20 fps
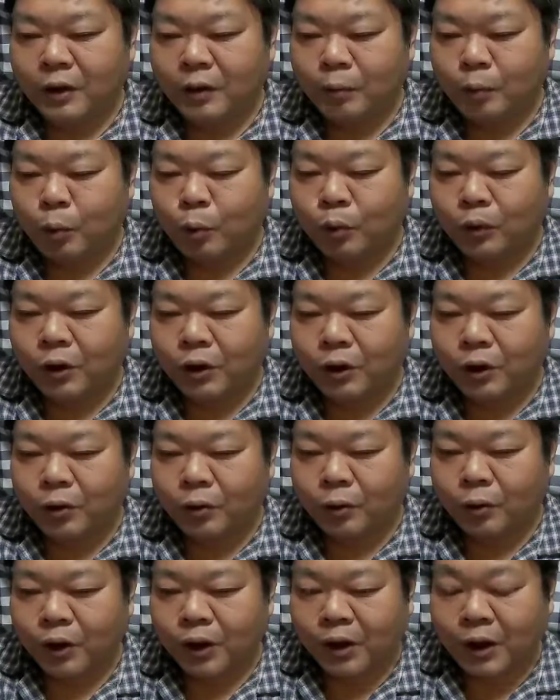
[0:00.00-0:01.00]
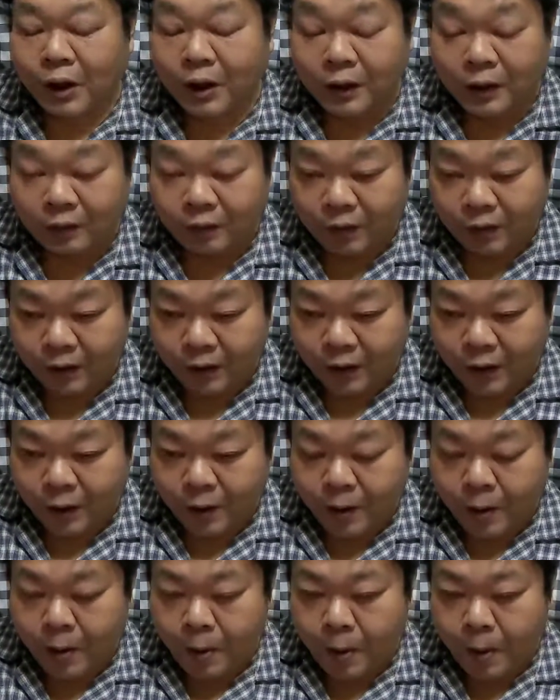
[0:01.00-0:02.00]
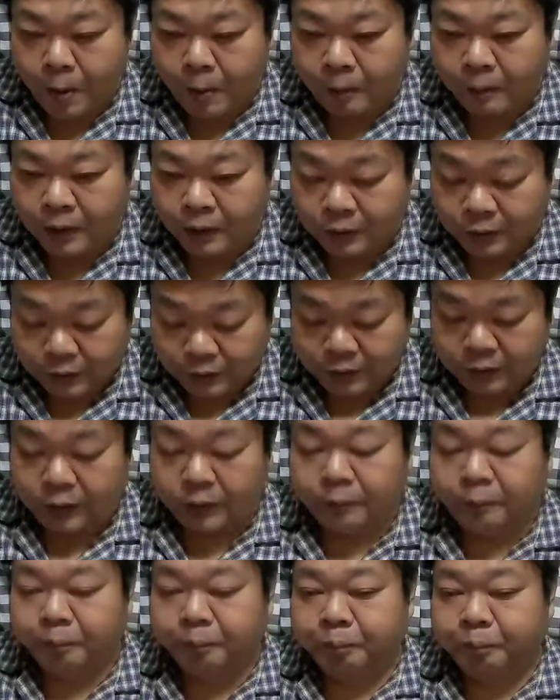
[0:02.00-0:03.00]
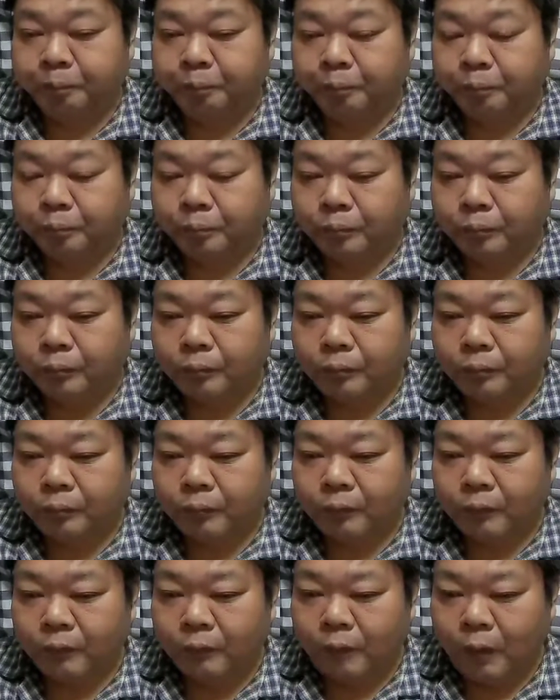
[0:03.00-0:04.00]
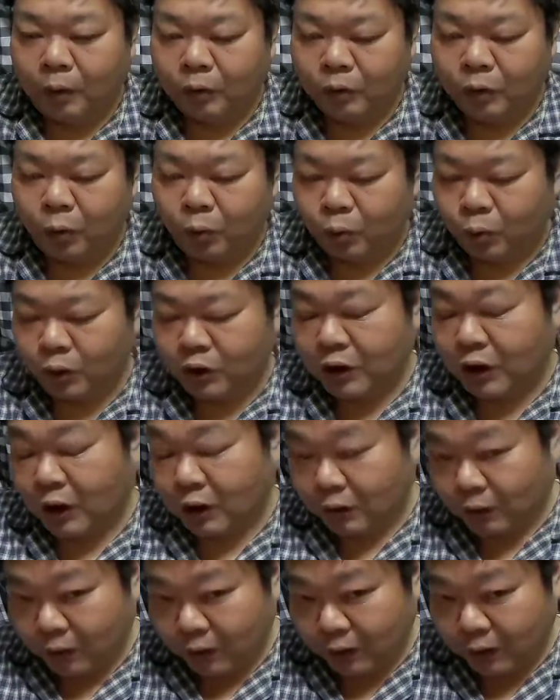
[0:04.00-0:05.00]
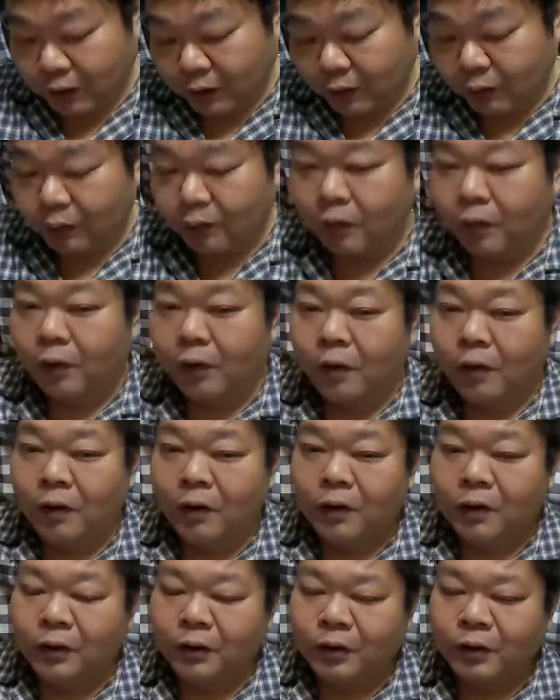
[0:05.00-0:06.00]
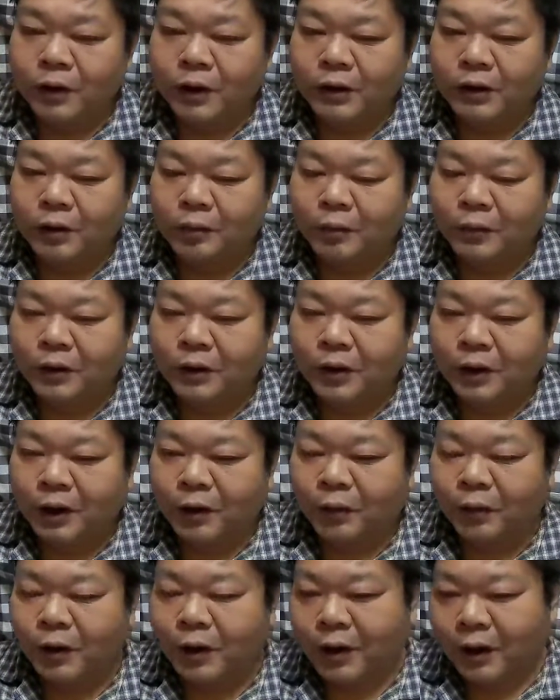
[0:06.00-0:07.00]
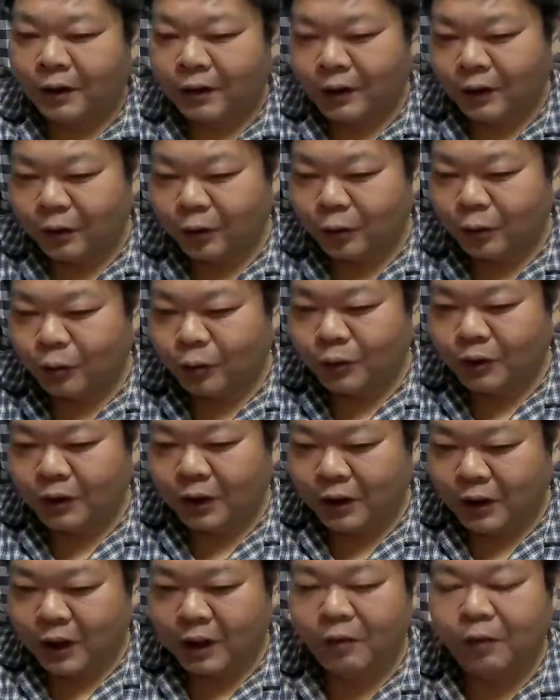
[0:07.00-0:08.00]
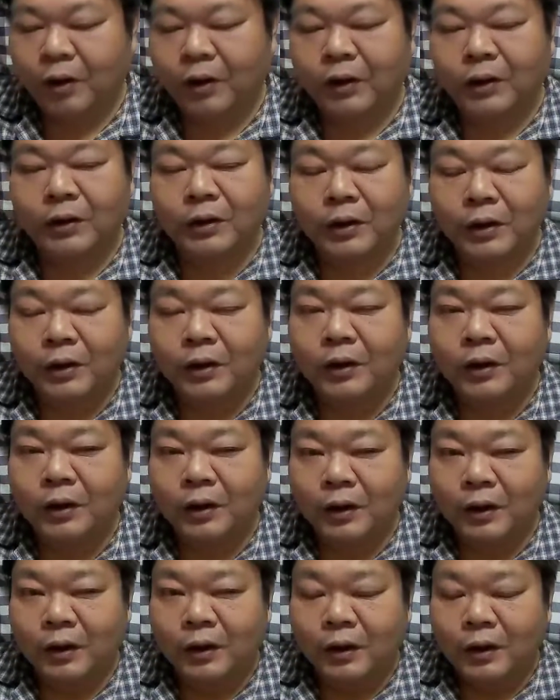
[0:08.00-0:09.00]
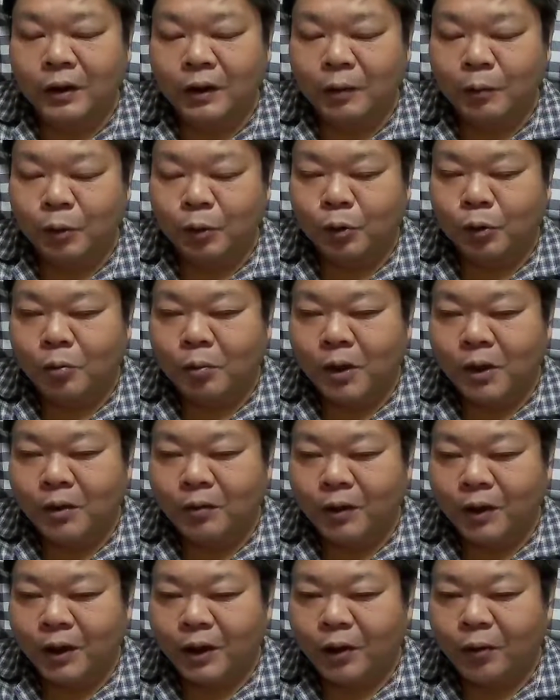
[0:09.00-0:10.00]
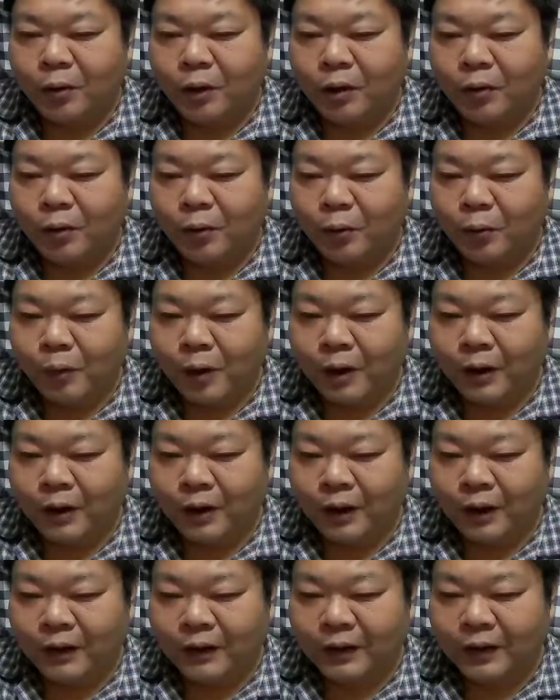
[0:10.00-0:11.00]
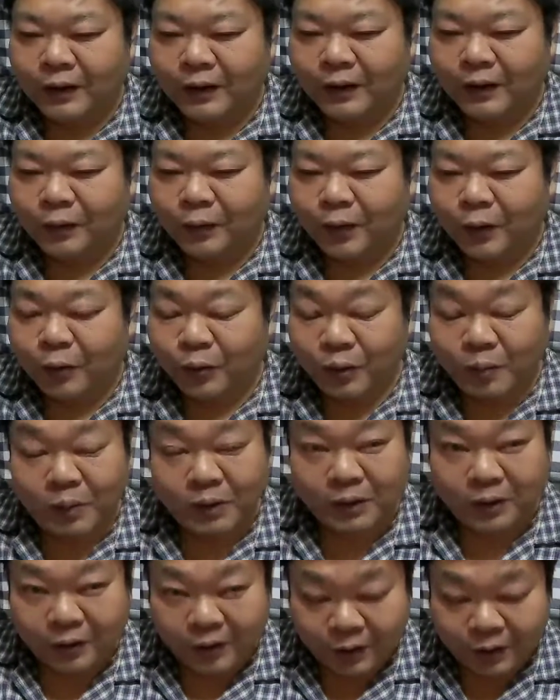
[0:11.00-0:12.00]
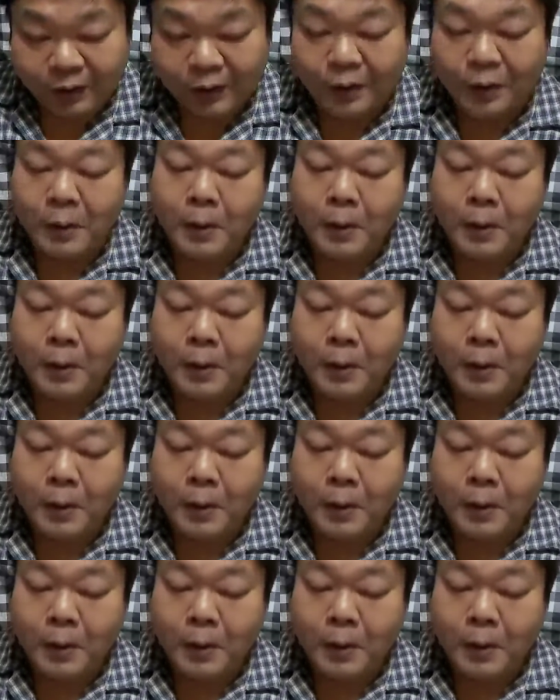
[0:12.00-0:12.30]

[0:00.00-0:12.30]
で目的を聞かれたわけですしまあそれ応答しなかったわけですけどそれに対しては無線が聞こえなかったというしかないわけですね。でもその前には英語がよく分かんなかったとか言ってましたね。